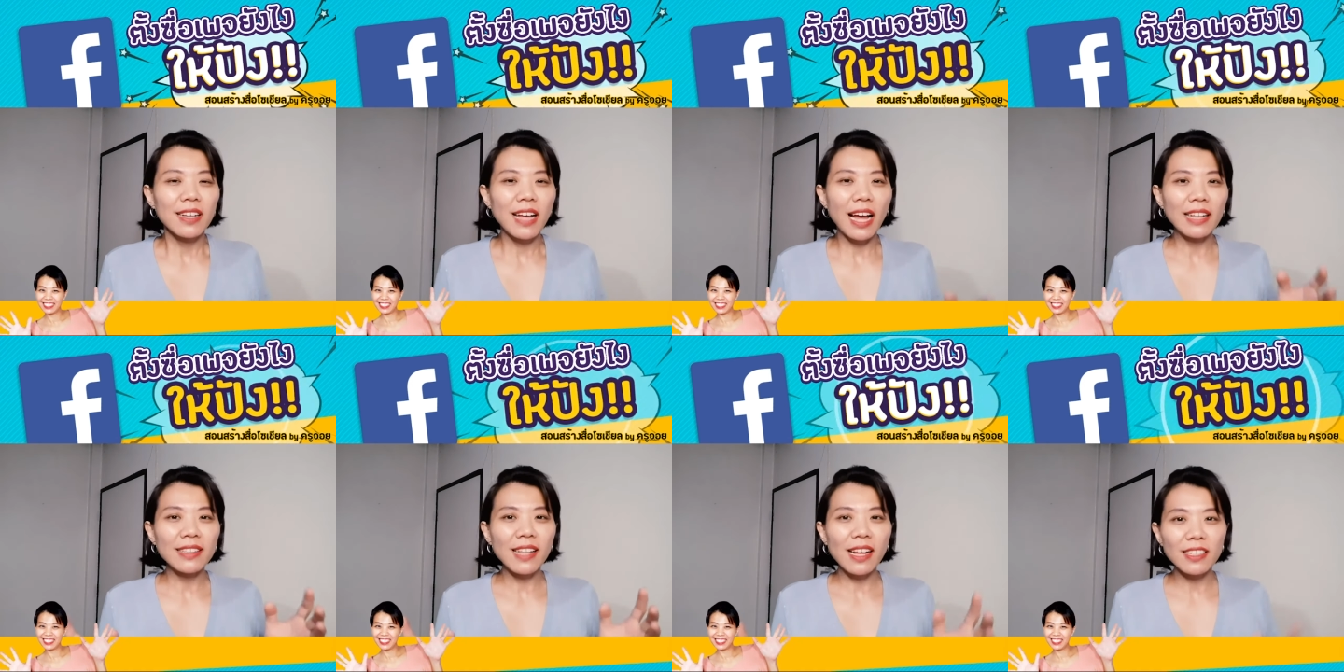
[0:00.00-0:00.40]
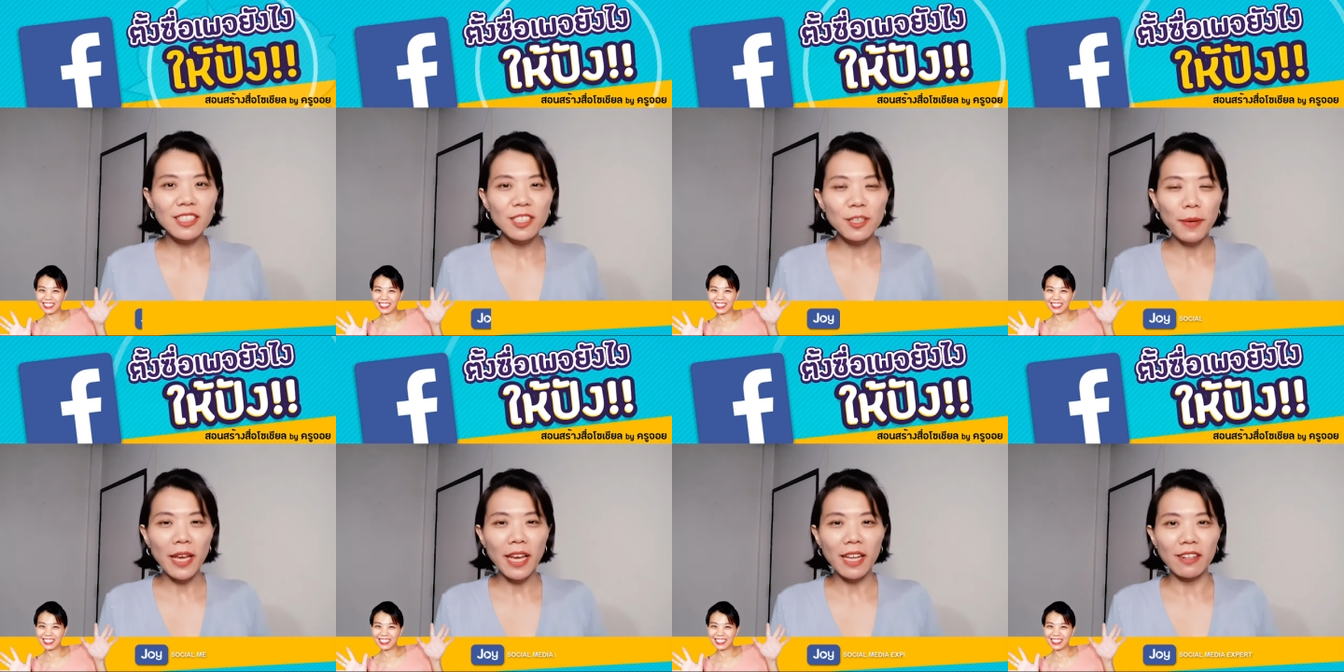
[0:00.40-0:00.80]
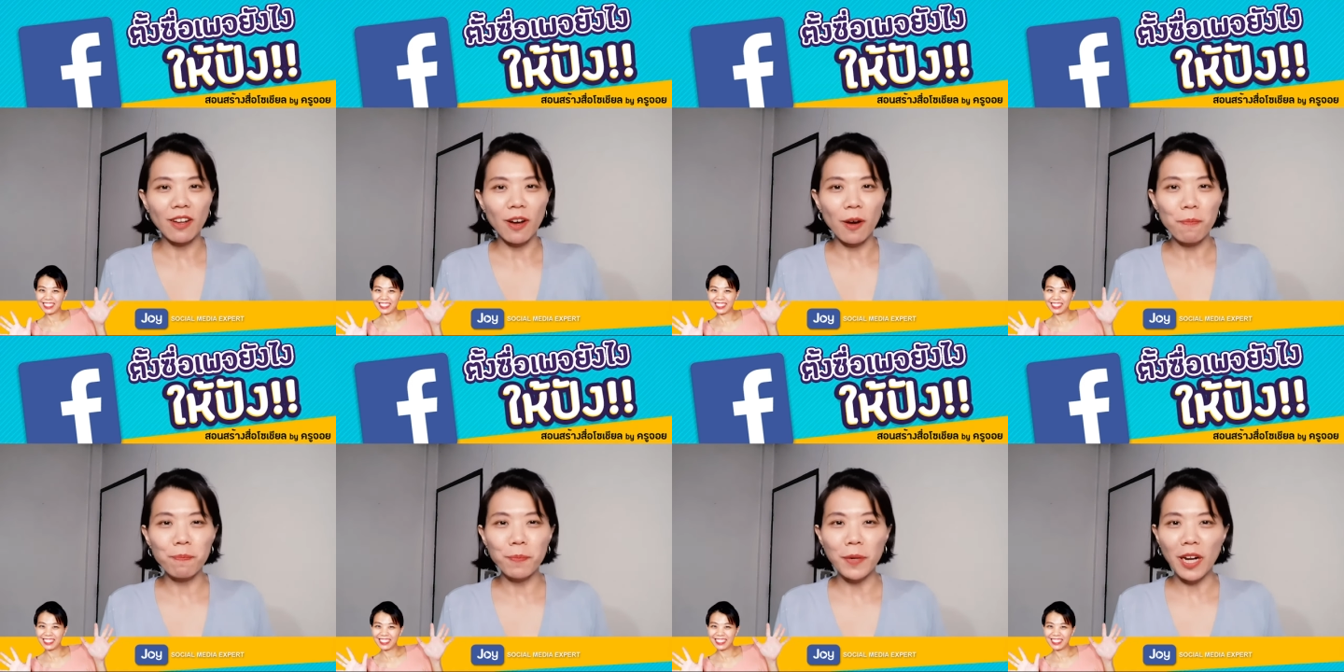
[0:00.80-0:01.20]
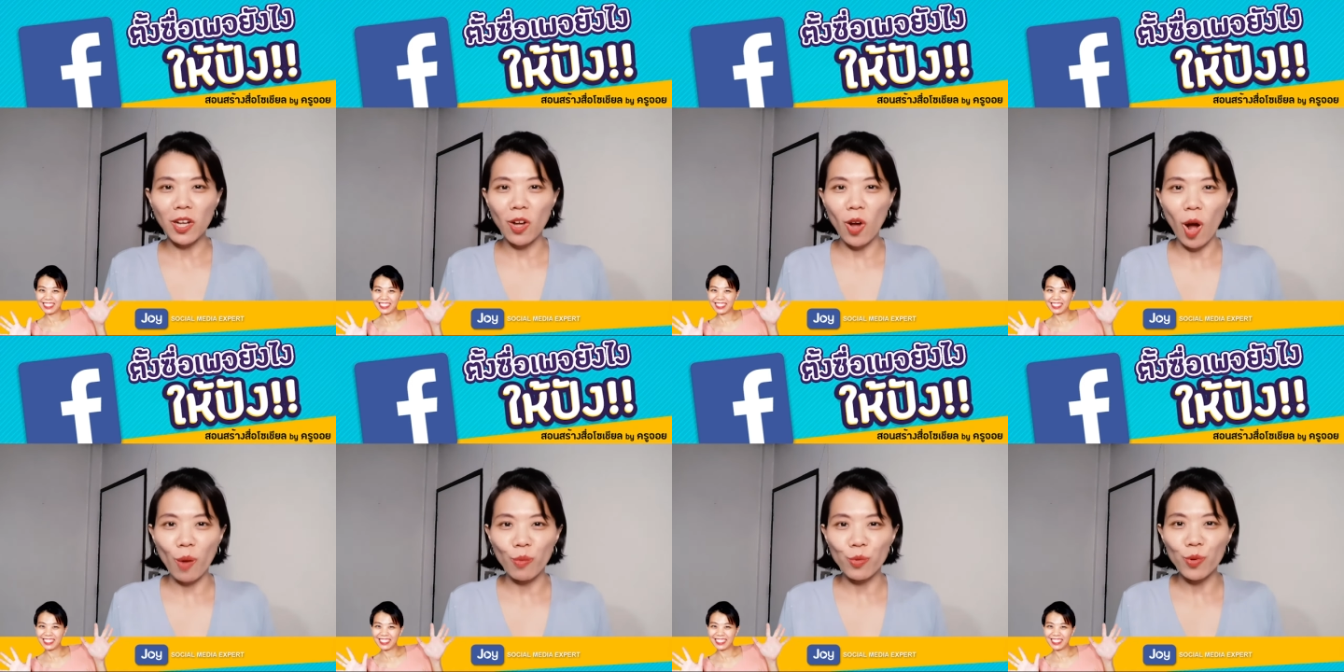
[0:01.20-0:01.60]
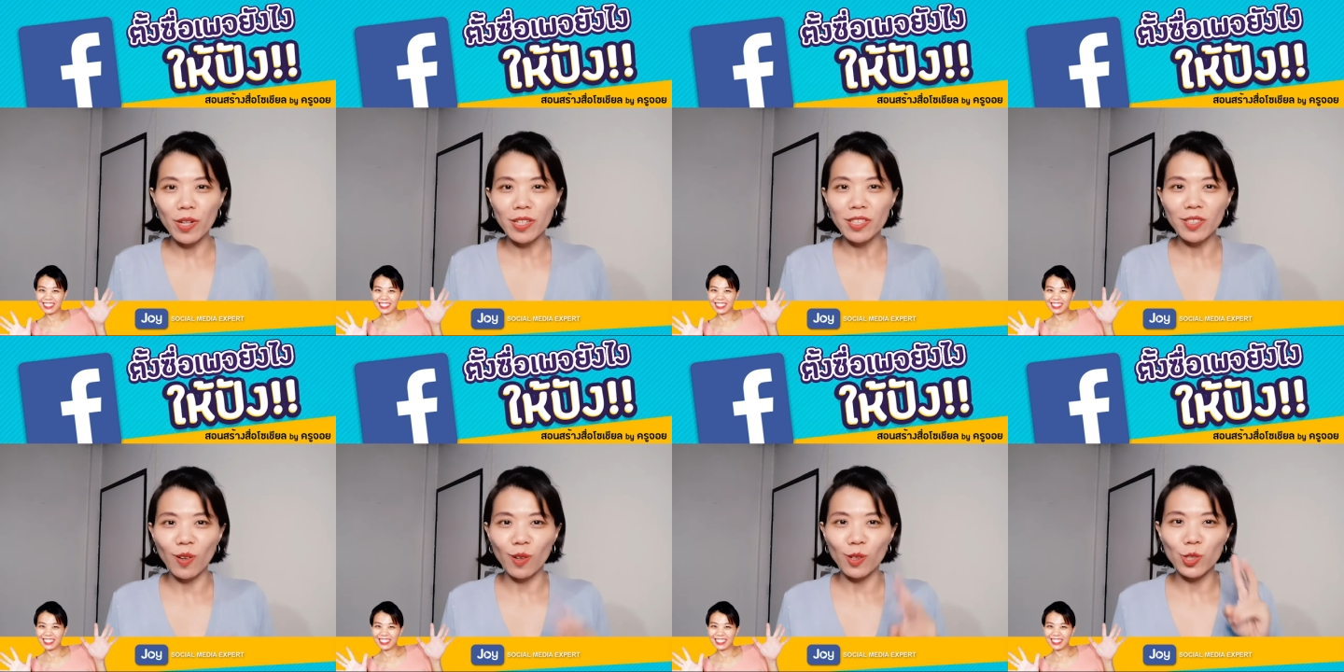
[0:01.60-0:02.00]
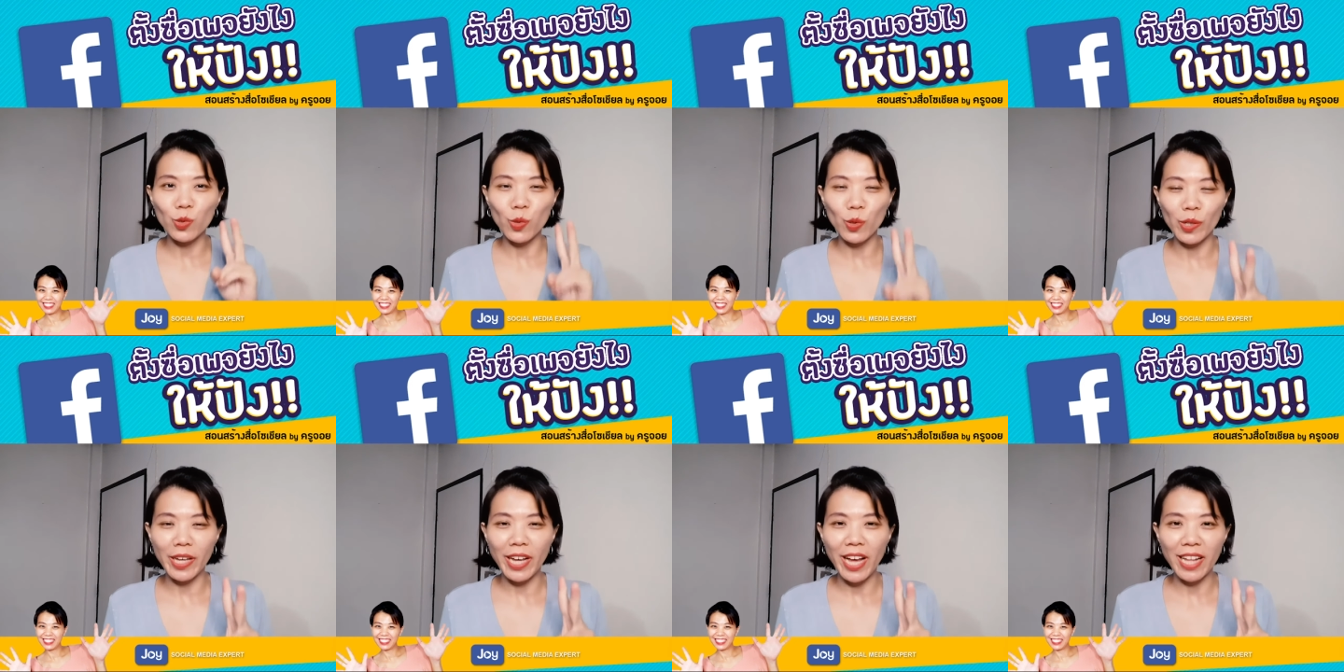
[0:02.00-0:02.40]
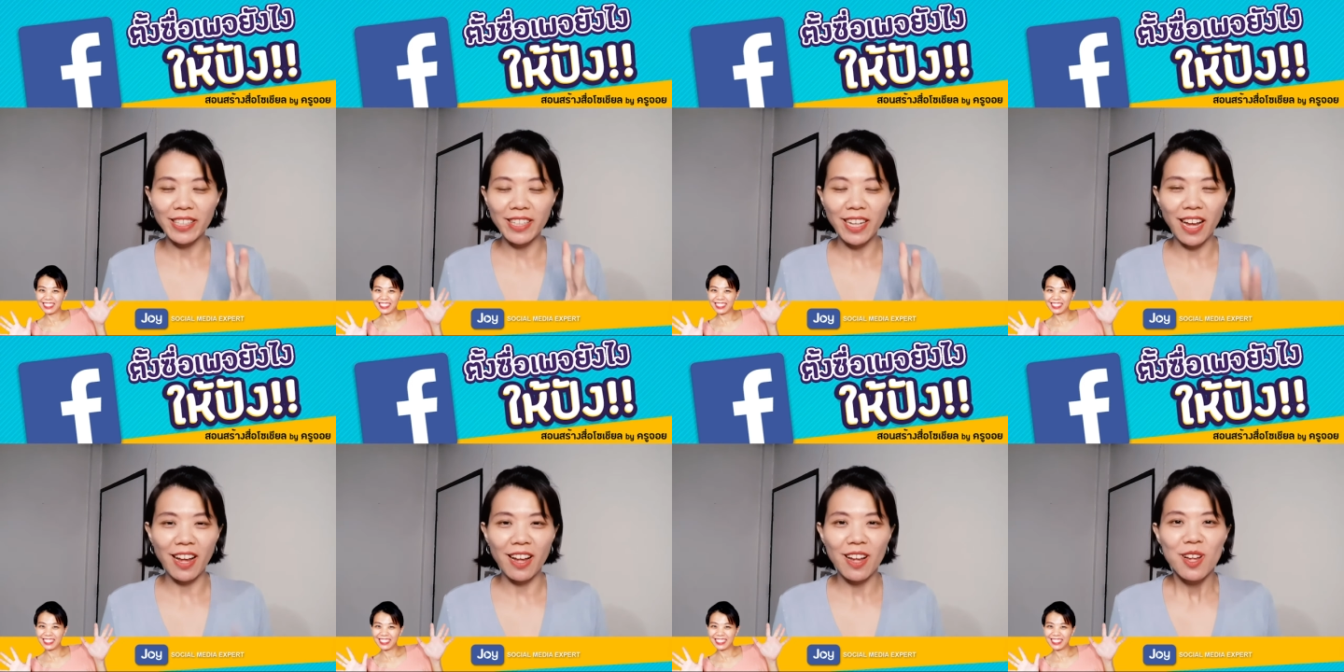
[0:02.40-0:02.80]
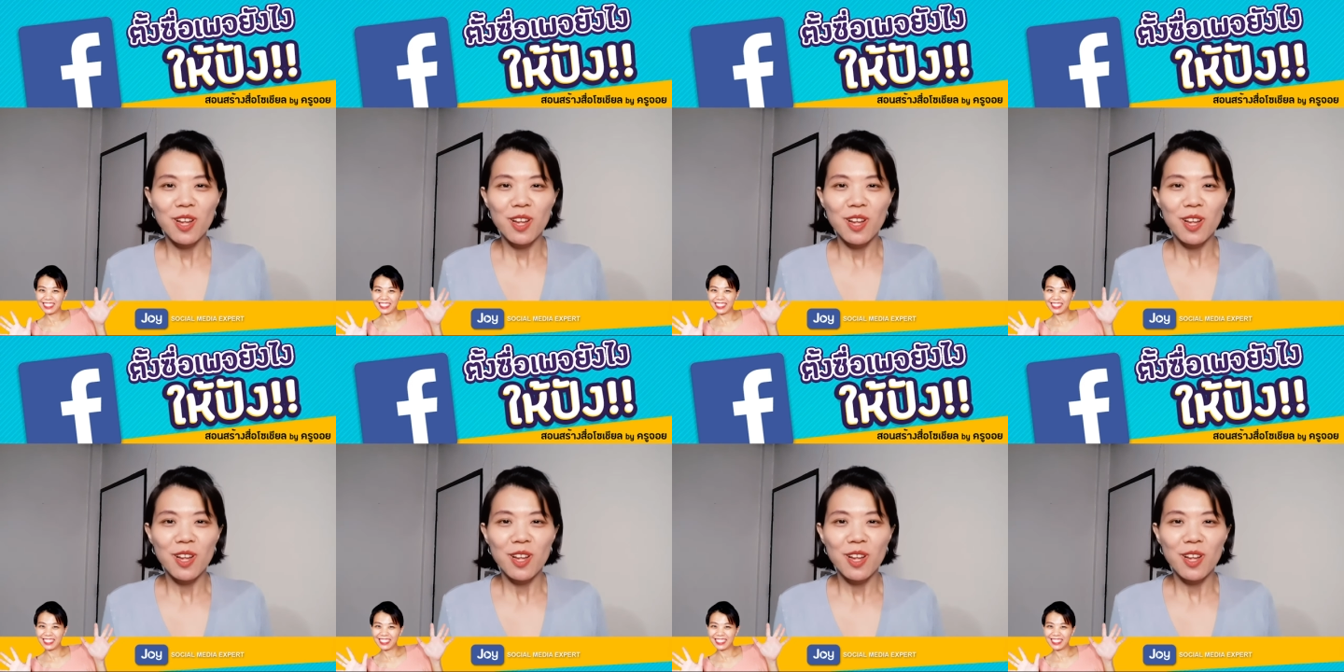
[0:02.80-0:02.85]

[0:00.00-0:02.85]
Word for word: การตั้งชื่อเพจเนาะประกอบด้วย2 ส่วนด้วยกันค่ะ